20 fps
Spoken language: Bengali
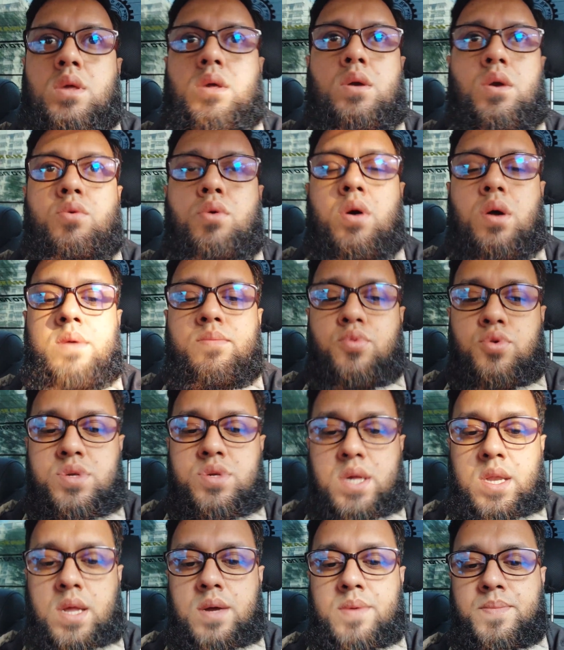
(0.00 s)
কেউ কাউকে
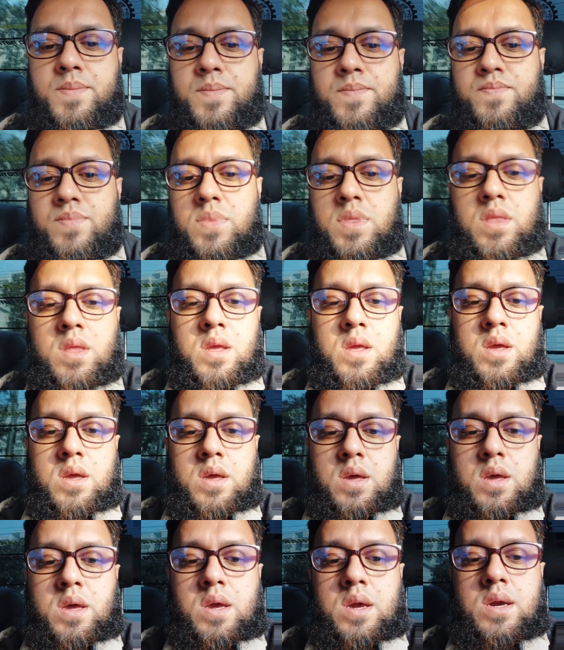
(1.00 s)
বোঝে না
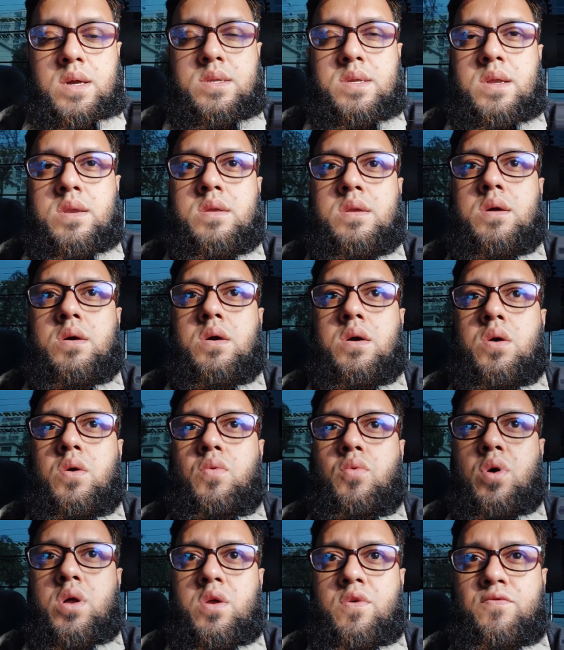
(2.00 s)
এটার
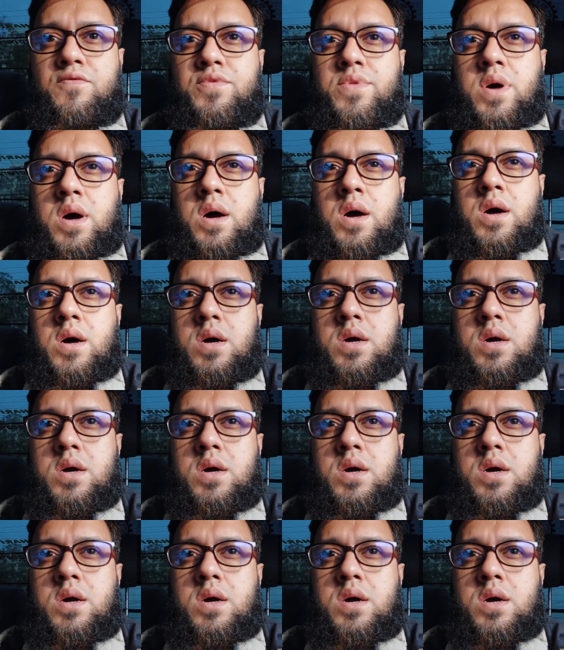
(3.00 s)
ওয়ান অফ দ্য